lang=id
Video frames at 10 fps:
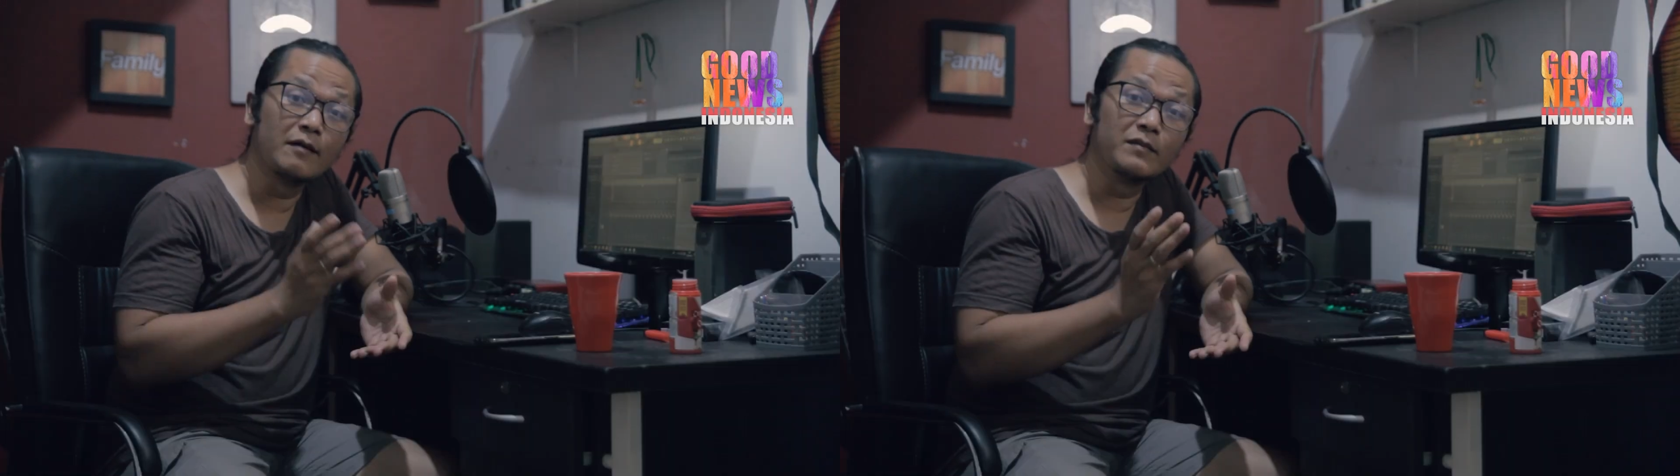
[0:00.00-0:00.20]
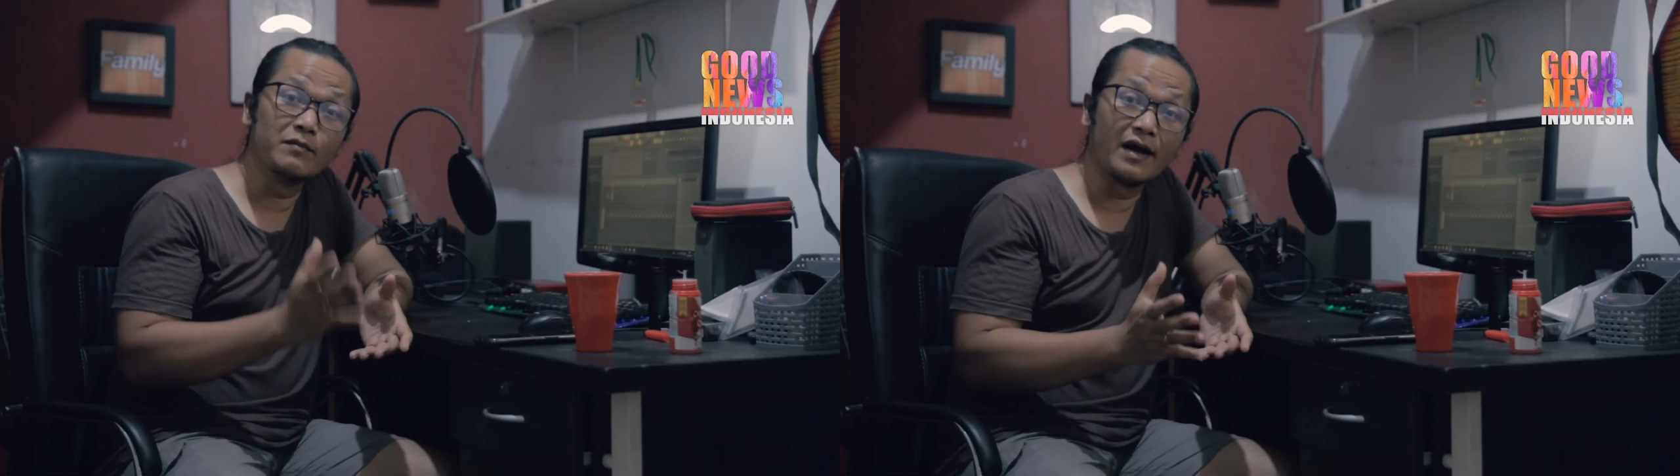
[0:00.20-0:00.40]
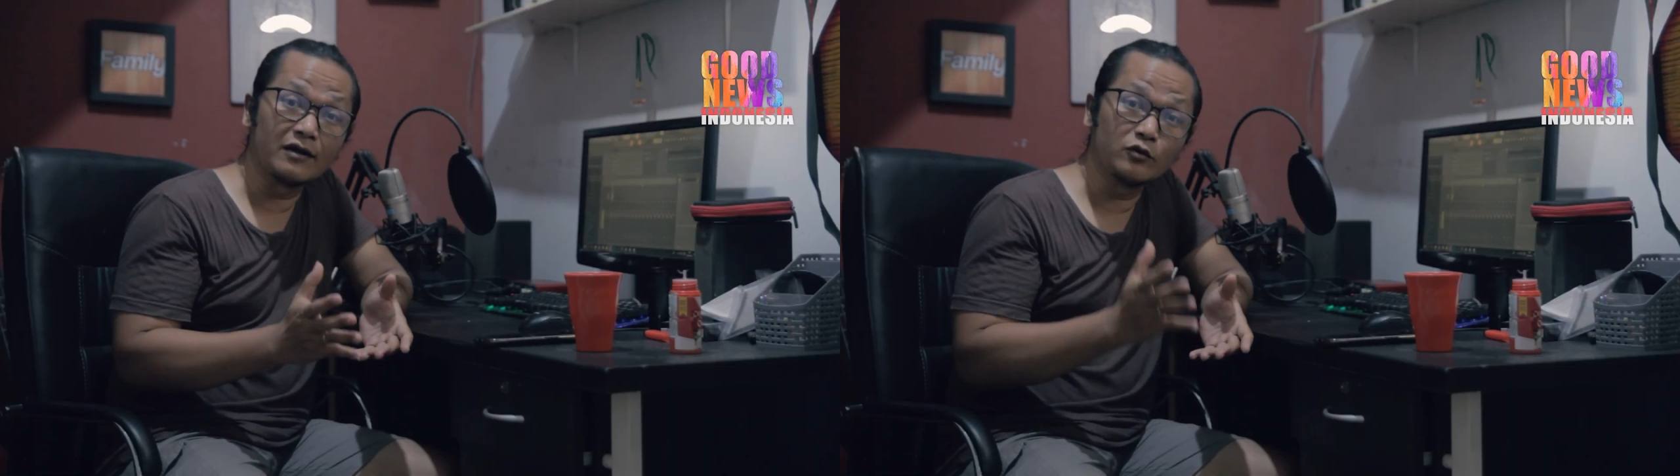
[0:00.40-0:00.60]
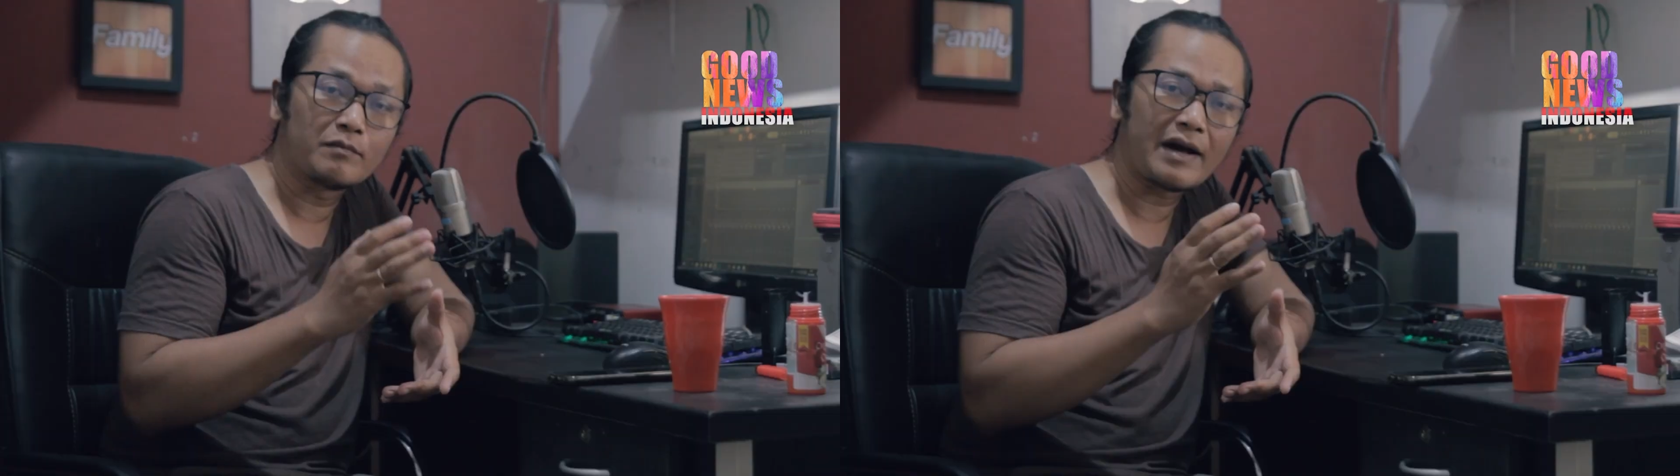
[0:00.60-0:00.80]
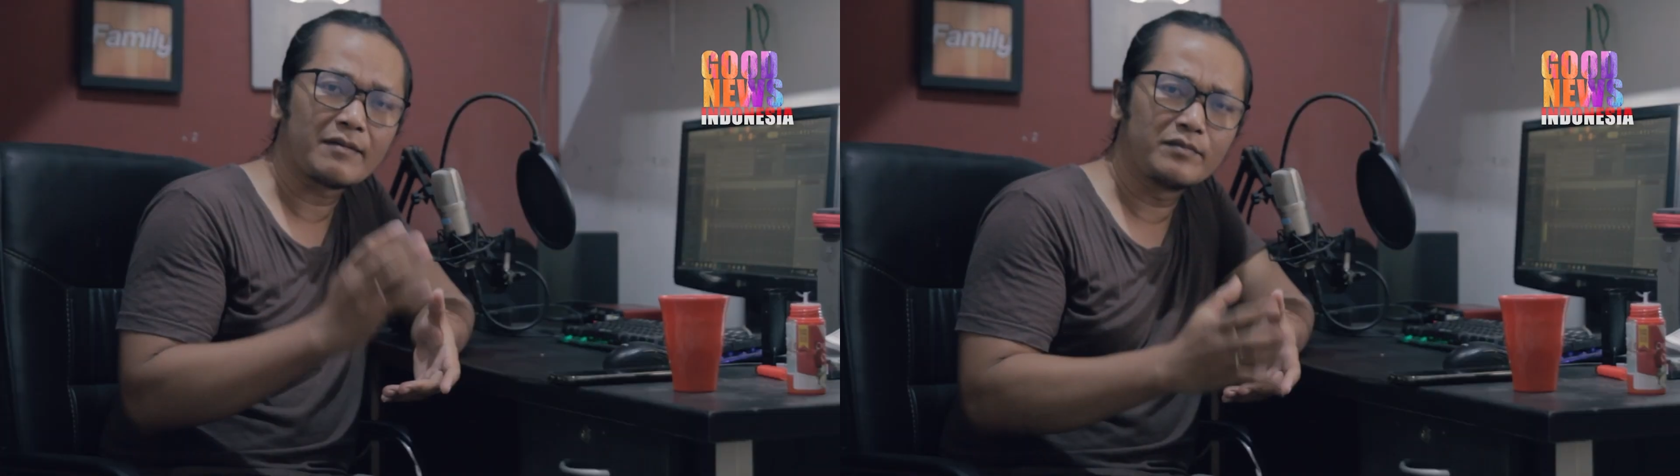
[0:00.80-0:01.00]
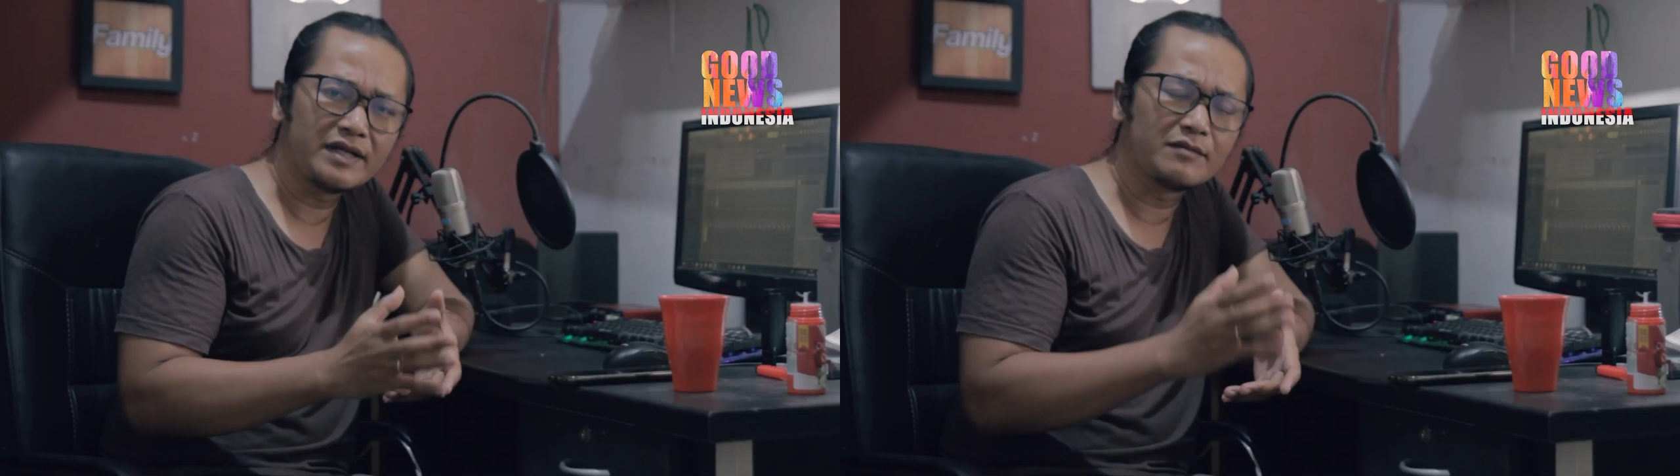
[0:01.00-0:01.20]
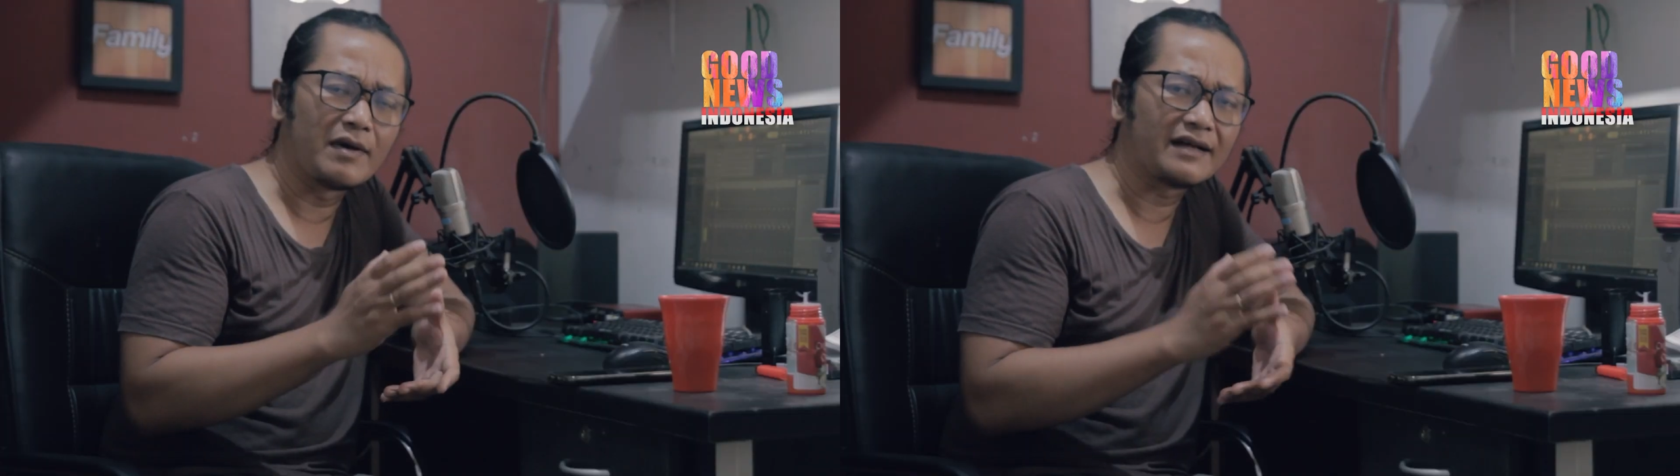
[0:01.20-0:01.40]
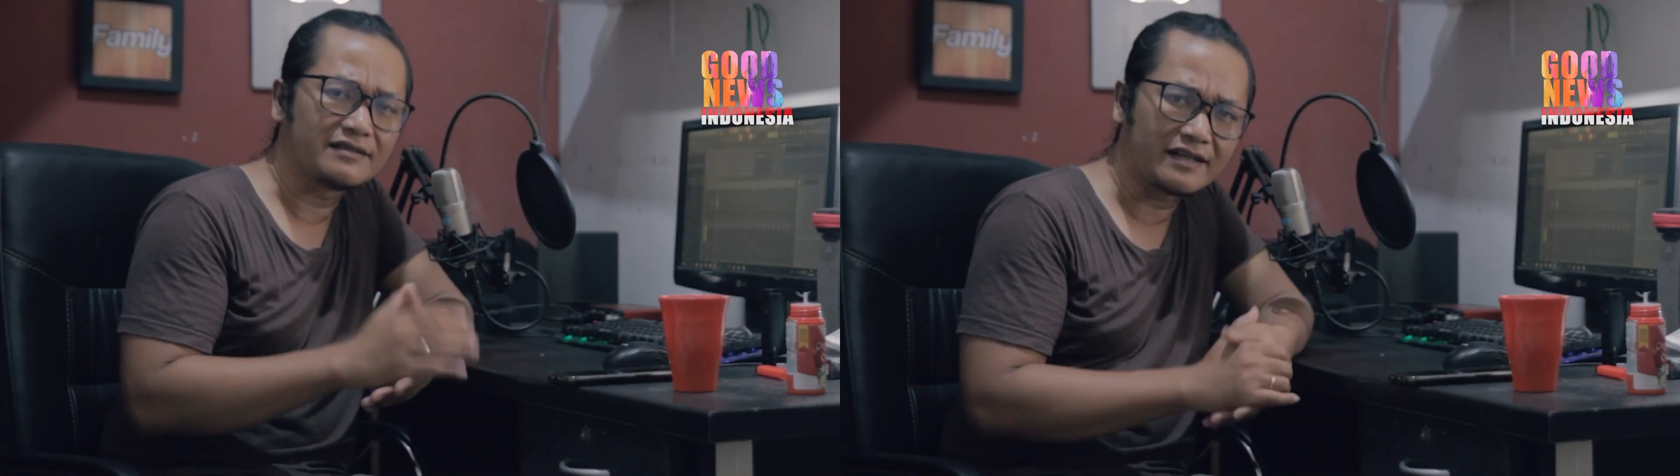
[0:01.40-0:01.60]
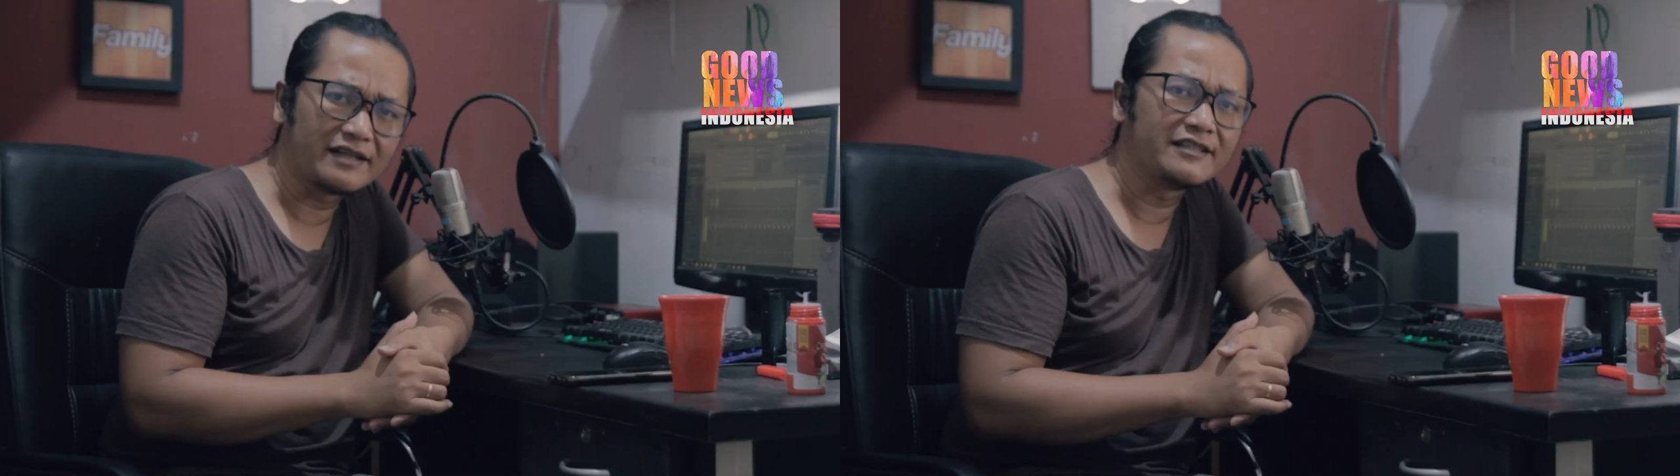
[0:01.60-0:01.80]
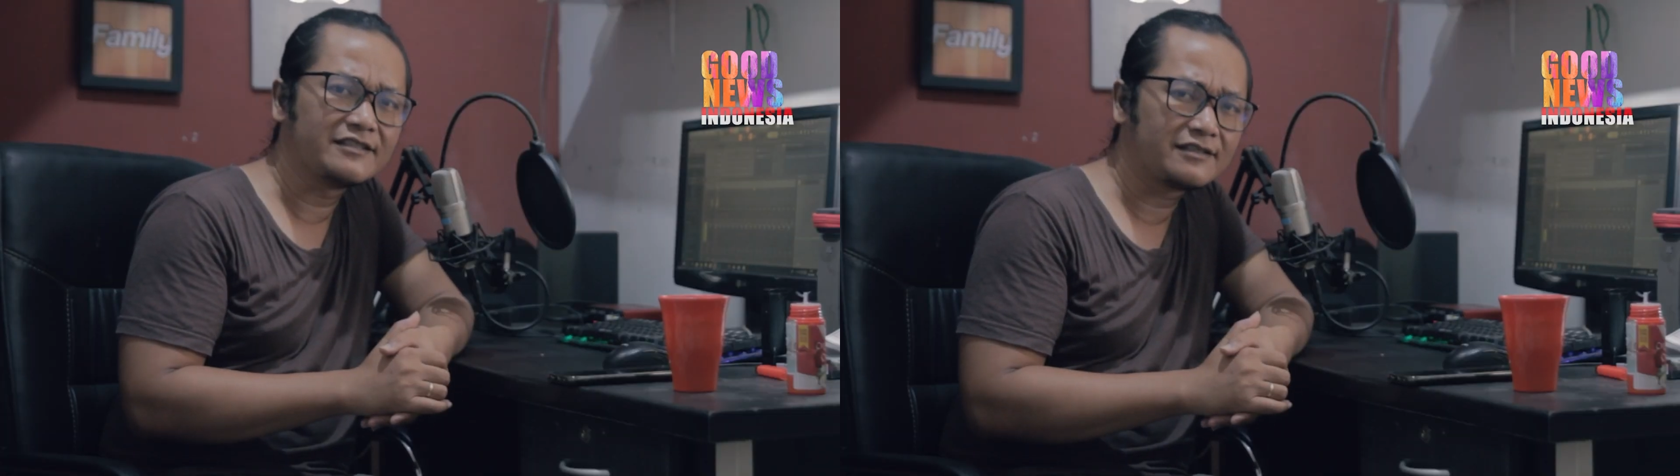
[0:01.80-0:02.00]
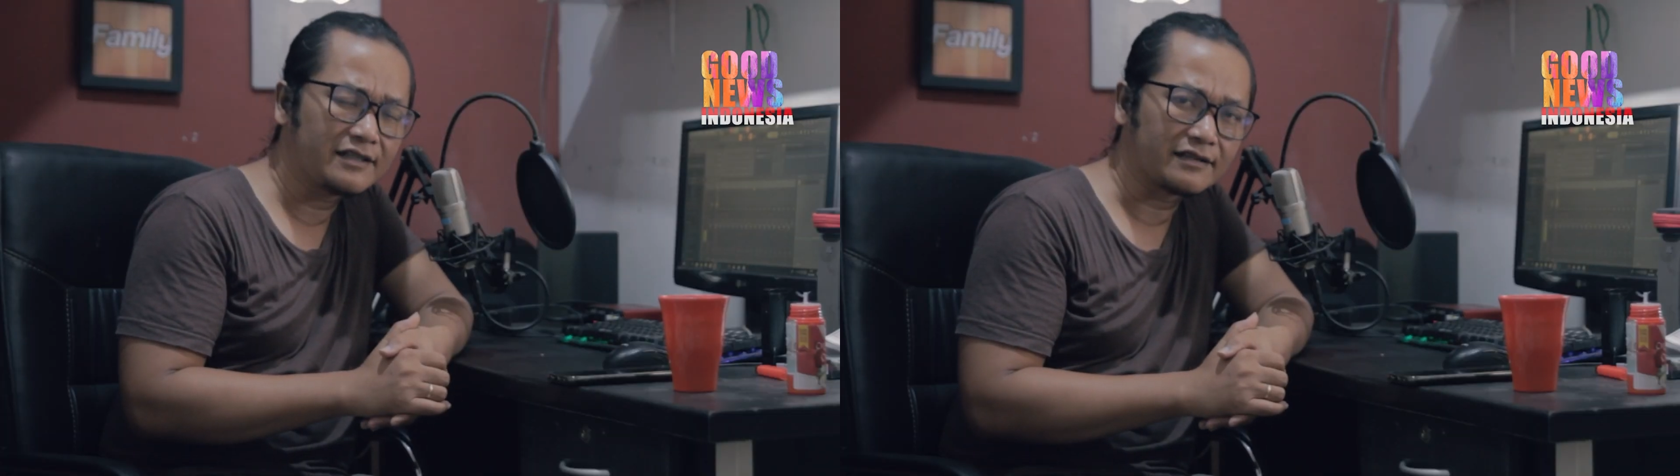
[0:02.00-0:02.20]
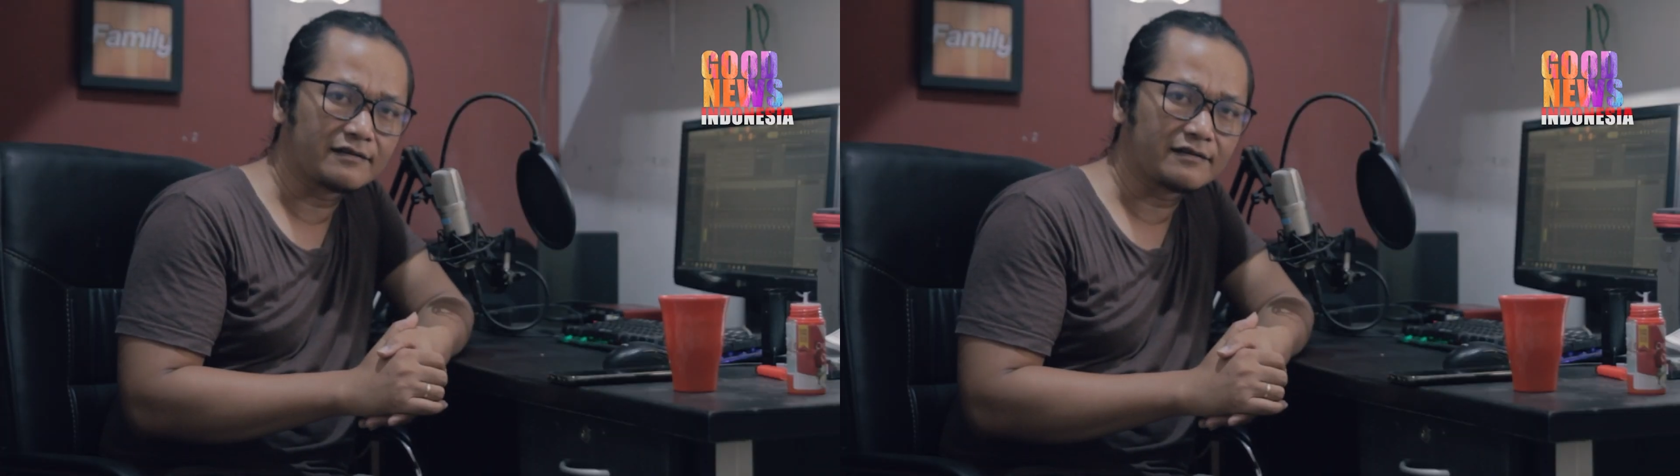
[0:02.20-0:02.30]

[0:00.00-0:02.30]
membangun pabrik baterai listrik.